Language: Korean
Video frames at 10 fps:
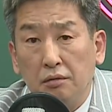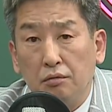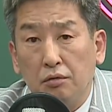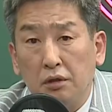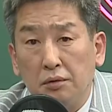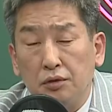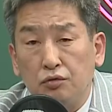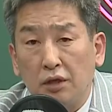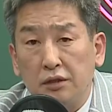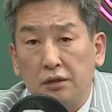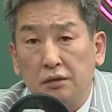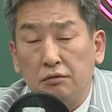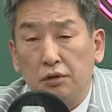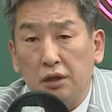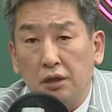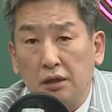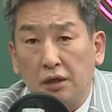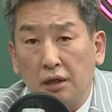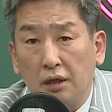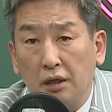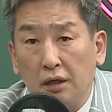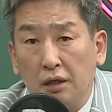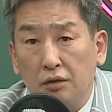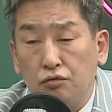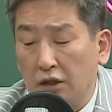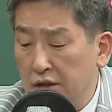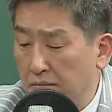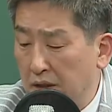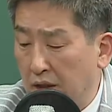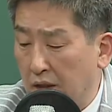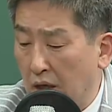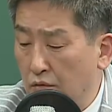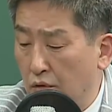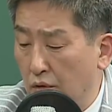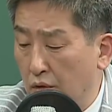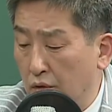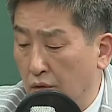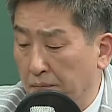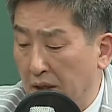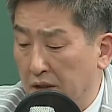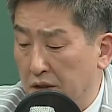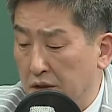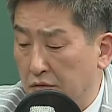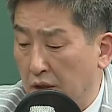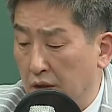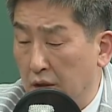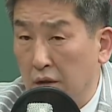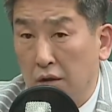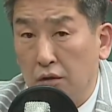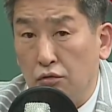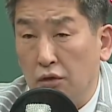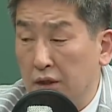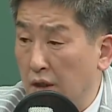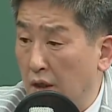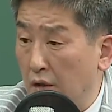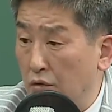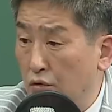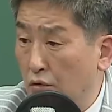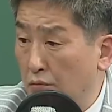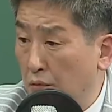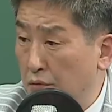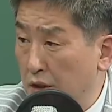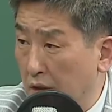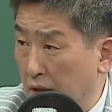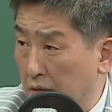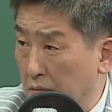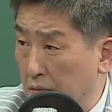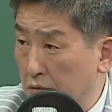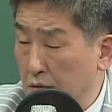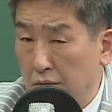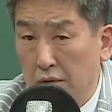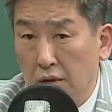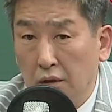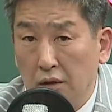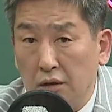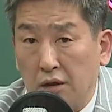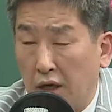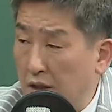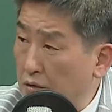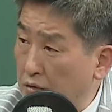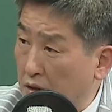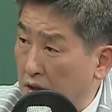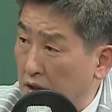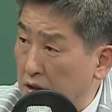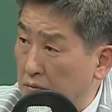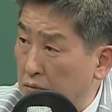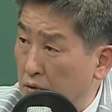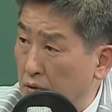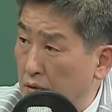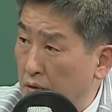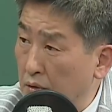우리 뭐 주간 우리 여기 주간 전망대 단골 또패널이시기단 유한타의 유동 네, 본부장 같은 경우 네. 계량적으로 접근하시는 네. 거.